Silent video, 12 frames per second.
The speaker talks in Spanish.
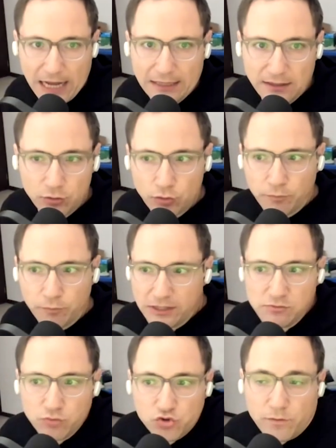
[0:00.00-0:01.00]
actitud, porque
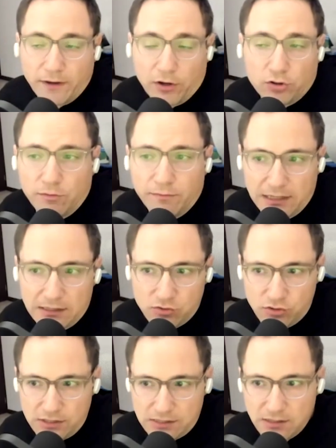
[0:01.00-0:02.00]
es mucho mejor tomar las
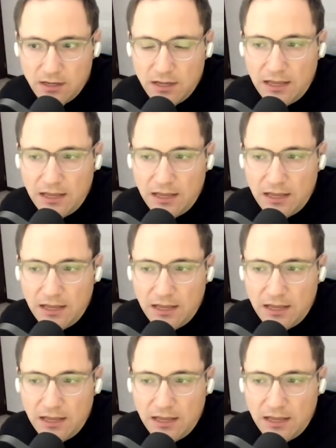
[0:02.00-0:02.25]
cosas